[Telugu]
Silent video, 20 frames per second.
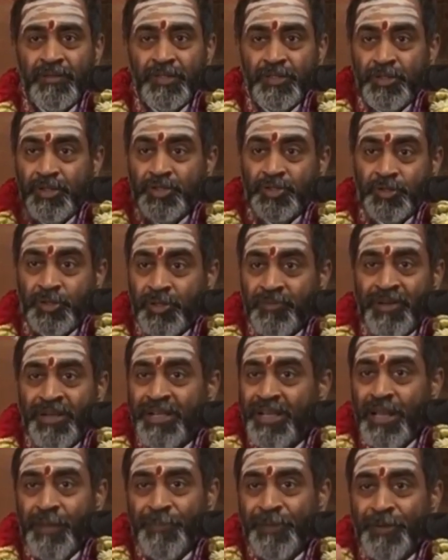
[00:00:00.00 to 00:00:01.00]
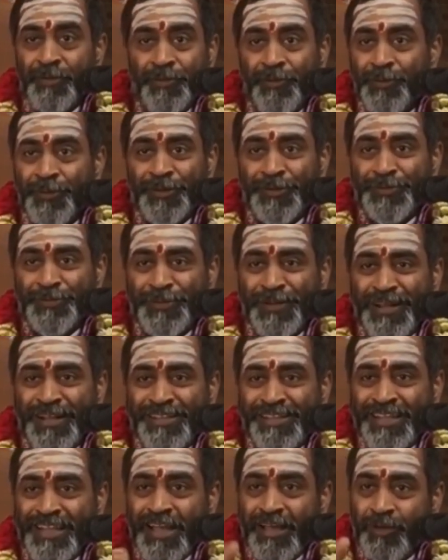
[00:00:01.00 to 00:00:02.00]
నిద్రిస్తున్న వాళ్ళు లేపడం కూడదు
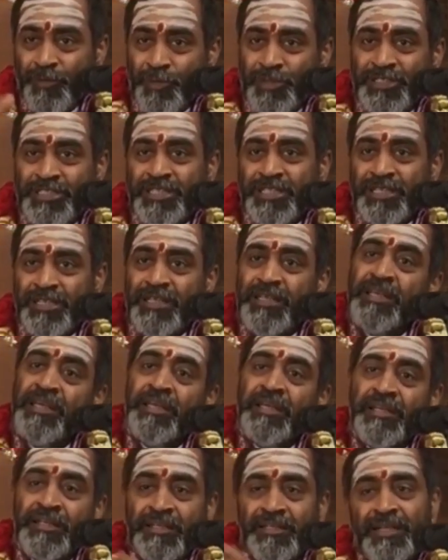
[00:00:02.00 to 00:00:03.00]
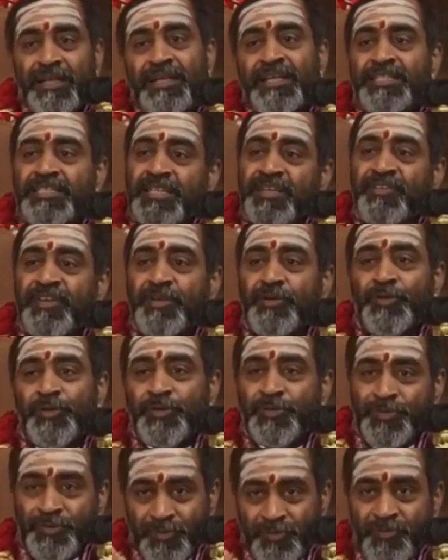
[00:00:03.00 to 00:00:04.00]
అందుకే ఆయన వచ్చి నిద్ర లేచే వరకు
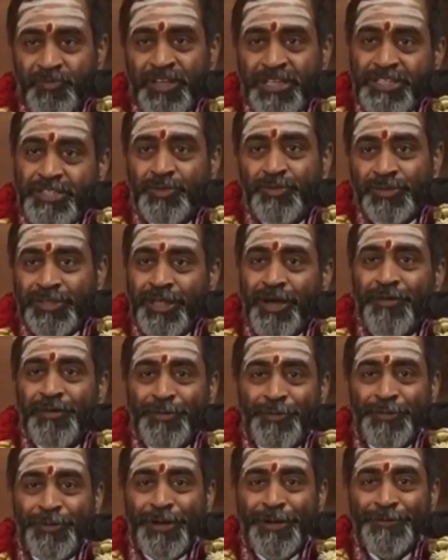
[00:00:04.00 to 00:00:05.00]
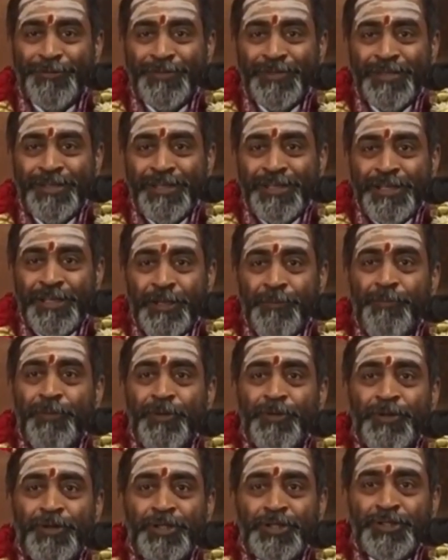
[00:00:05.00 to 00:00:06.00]
వేచి ఉందాం అనుకున్నాడు
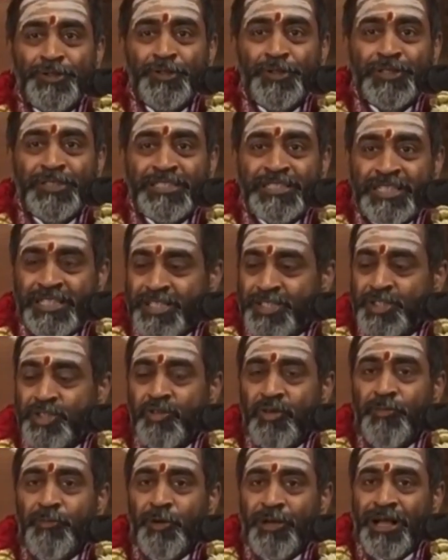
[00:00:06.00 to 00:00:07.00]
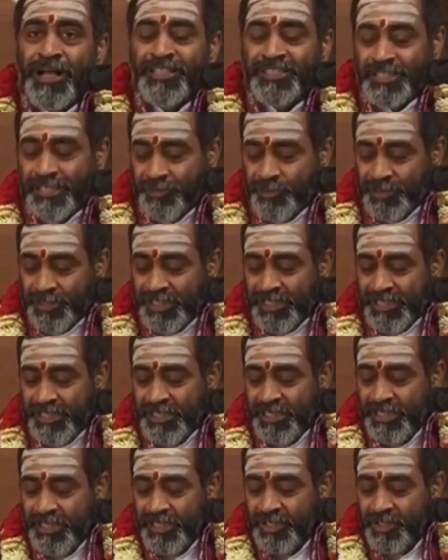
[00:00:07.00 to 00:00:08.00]
ఇప్పుడు కృష్ణుని శిరస్సు వైపు ఒక ఆసనం ఉంది
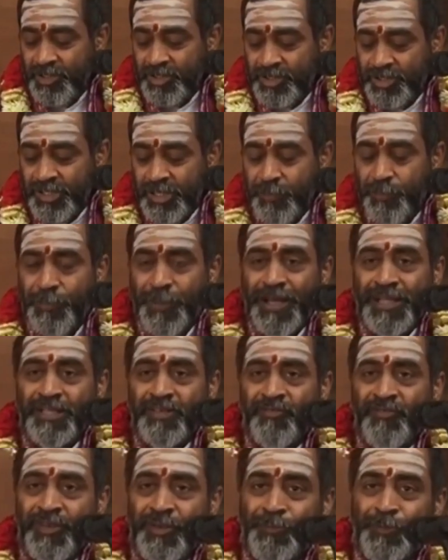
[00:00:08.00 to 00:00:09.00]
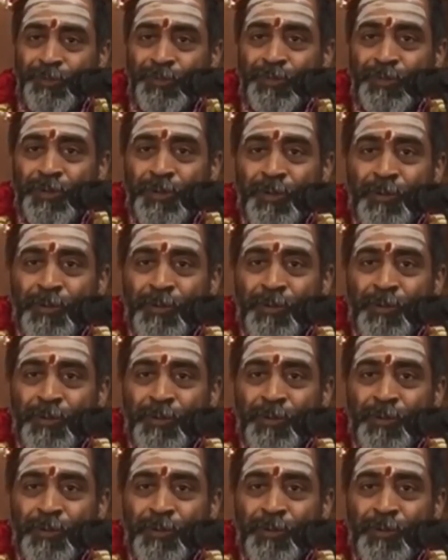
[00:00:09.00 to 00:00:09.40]
కృష్ణుని పాదం వైపు